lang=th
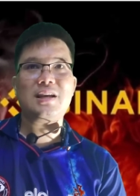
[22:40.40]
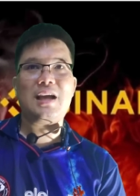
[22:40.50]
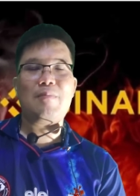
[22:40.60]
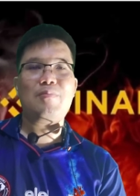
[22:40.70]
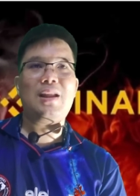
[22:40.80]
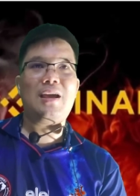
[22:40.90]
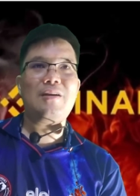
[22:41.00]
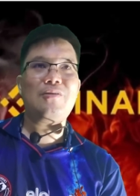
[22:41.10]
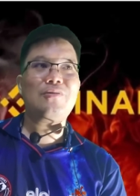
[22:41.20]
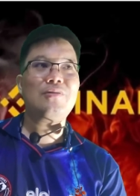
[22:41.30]
นะครับ
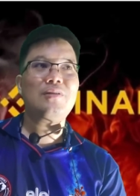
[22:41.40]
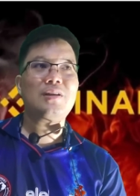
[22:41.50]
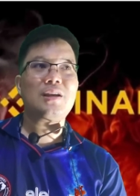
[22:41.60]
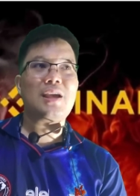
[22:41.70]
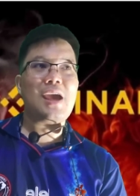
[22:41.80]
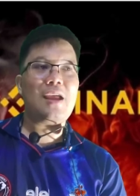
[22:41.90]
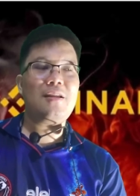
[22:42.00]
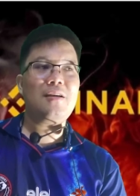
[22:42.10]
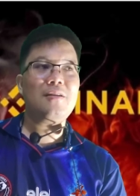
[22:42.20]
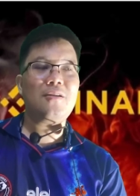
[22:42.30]
แล้วแก
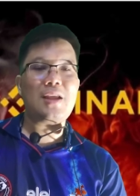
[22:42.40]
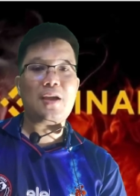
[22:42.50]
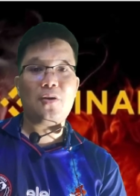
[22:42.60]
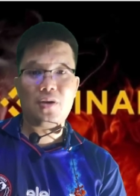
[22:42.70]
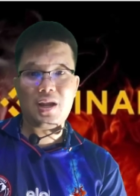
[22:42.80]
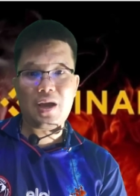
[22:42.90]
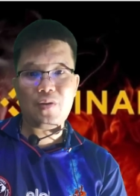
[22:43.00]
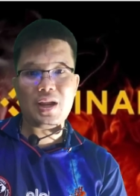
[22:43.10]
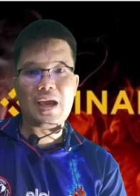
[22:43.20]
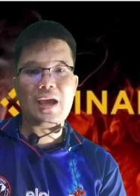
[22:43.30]
ถือตั้งแต่ก่อนเข้า
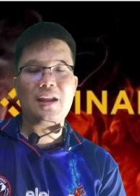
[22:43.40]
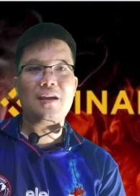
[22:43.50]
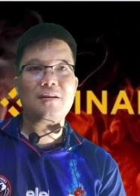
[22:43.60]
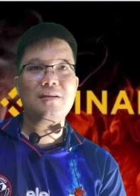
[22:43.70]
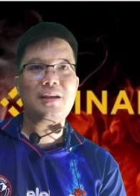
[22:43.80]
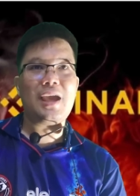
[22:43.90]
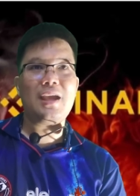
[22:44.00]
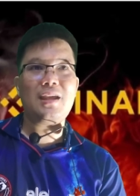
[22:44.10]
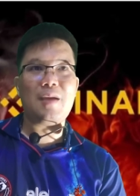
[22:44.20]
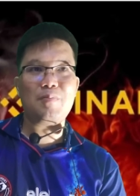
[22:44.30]
กระดานเนี่ยคือแก
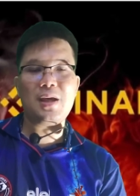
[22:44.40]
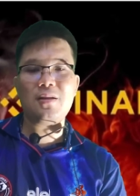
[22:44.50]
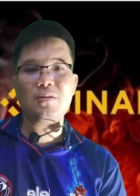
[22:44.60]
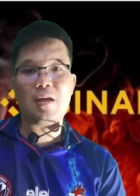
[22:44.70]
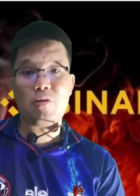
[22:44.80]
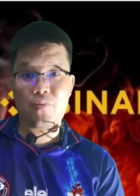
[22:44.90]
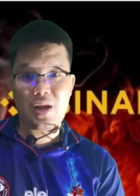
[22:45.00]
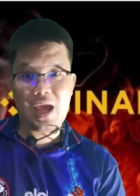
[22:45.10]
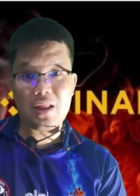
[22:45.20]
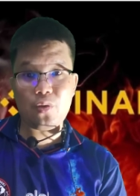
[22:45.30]
เก็บได้ตั้งแต่ศู
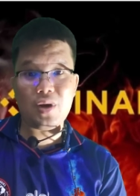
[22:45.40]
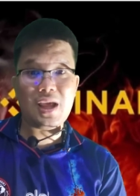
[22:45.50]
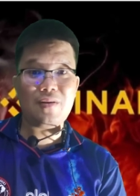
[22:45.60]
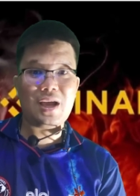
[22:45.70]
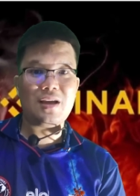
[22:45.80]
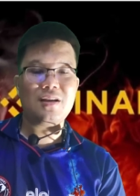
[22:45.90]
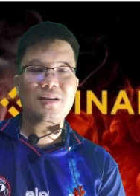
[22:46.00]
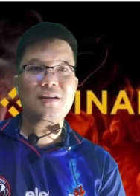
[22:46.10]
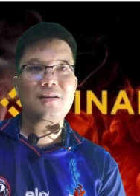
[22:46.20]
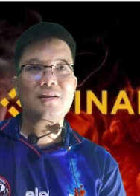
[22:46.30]
นย์ห้าตัวแล้วอะ
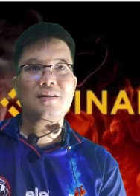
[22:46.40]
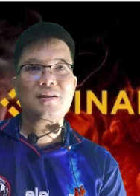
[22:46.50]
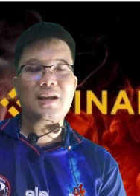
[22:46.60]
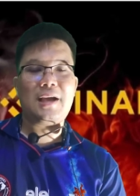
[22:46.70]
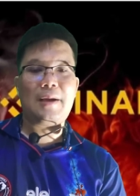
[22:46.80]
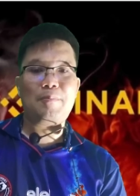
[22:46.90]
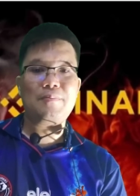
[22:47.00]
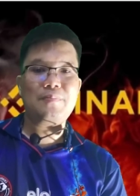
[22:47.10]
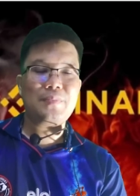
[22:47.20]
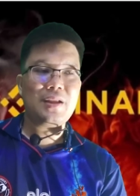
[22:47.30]
นะครับ
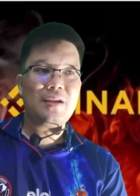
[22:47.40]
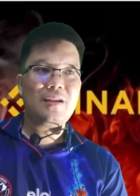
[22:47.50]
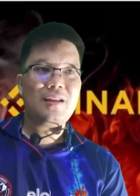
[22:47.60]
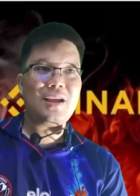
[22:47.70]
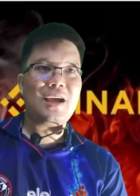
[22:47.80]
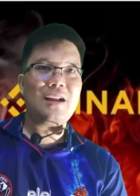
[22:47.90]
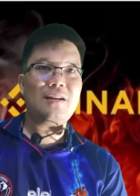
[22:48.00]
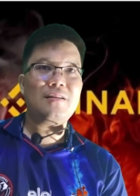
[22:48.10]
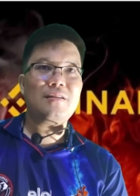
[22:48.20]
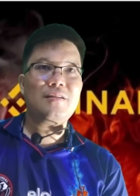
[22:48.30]
ฉะนั้น
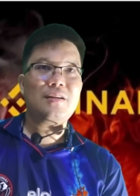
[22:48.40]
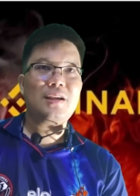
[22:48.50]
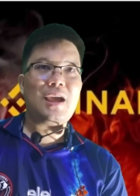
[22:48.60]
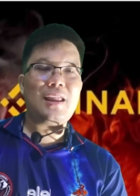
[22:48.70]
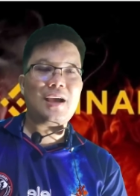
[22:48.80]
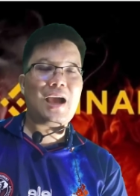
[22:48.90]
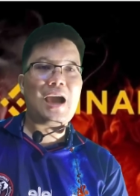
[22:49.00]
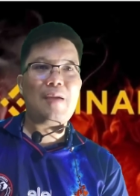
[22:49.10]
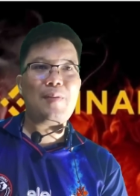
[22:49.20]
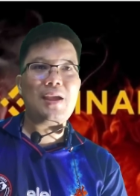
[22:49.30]
แกจะ
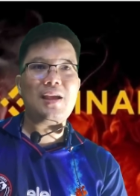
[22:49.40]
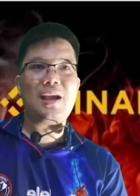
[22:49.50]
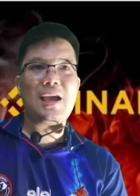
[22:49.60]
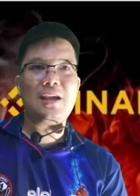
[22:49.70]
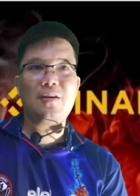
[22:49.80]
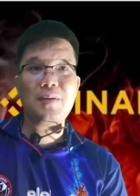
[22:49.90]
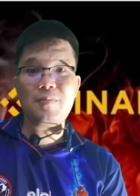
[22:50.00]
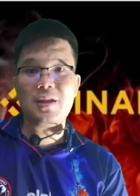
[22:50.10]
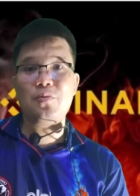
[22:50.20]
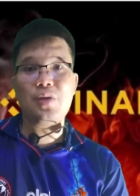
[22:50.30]
ขายไปยังไงก็ไม่
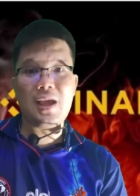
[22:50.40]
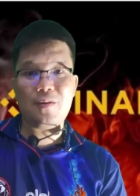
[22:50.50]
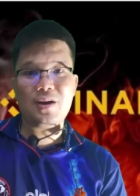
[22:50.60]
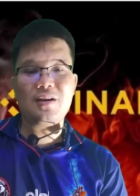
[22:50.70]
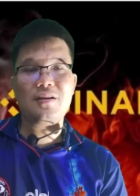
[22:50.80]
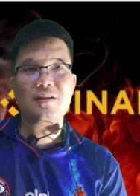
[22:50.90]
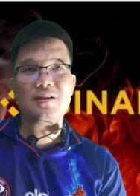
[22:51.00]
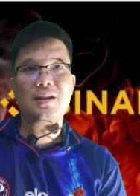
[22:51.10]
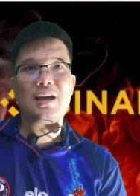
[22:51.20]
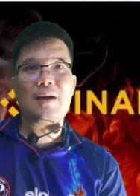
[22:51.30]
ผิดอยู่แล้ว
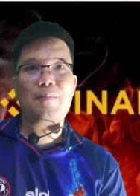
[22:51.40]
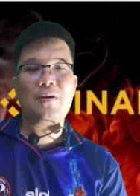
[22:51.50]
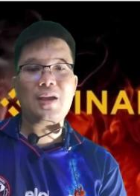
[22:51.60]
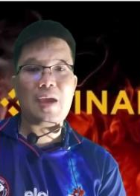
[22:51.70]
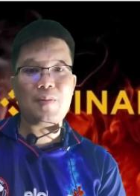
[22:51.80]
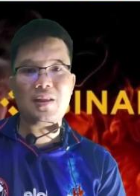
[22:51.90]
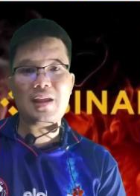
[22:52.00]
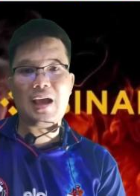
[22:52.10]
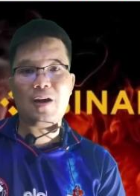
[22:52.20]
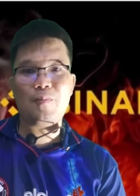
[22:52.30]
นะครับเพราะแกเป็น
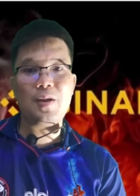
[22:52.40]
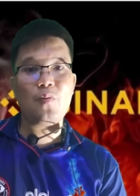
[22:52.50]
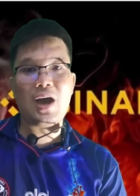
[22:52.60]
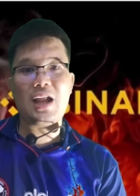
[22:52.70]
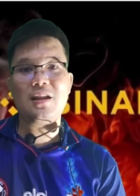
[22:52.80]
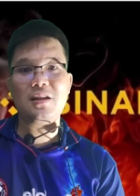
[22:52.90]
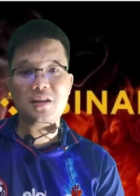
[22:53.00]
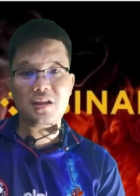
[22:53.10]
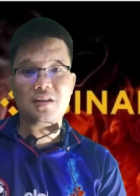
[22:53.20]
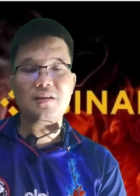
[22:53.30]
เจ้าเป็นวานจ
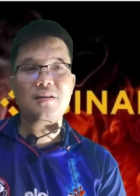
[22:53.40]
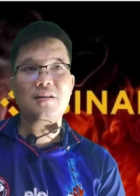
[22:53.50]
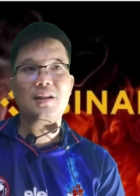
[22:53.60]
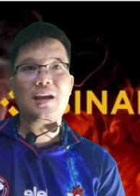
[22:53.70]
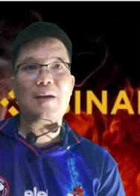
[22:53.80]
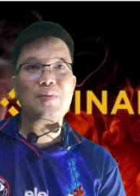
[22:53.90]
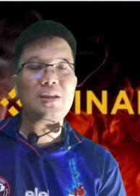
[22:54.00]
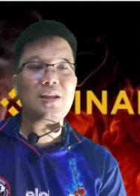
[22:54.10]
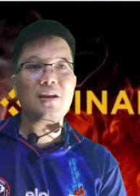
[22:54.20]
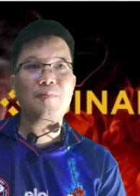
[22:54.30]
ริงๆนะครับจ
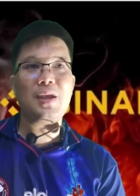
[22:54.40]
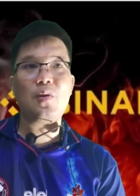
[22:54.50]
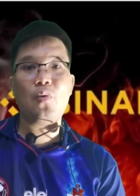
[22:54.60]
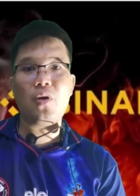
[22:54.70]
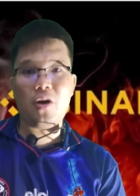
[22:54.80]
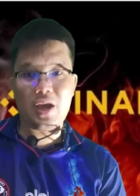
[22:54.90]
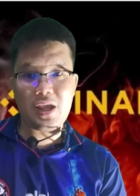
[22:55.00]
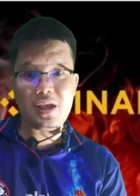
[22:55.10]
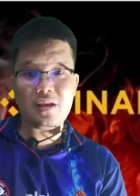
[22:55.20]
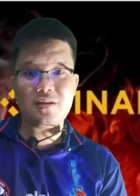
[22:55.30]
ริงๆก็มีคู่คอย
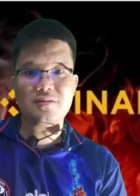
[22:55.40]
อีก